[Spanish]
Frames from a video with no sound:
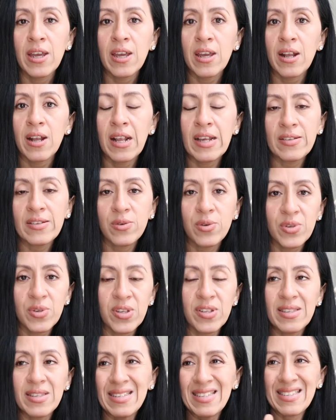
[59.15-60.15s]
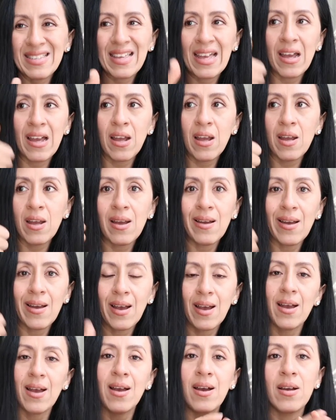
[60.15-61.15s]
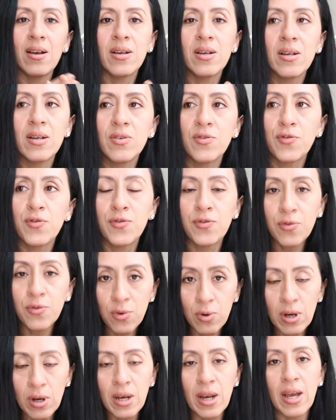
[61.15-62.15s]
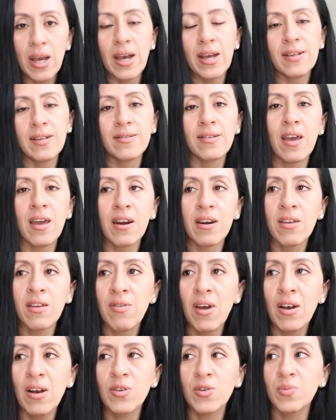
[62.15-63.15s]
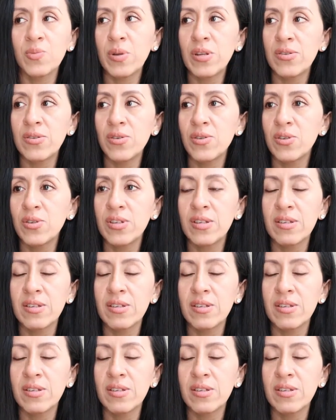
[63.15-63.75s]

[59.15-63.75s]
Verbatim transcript: Eh, las cosas están full hacia arriba, los precios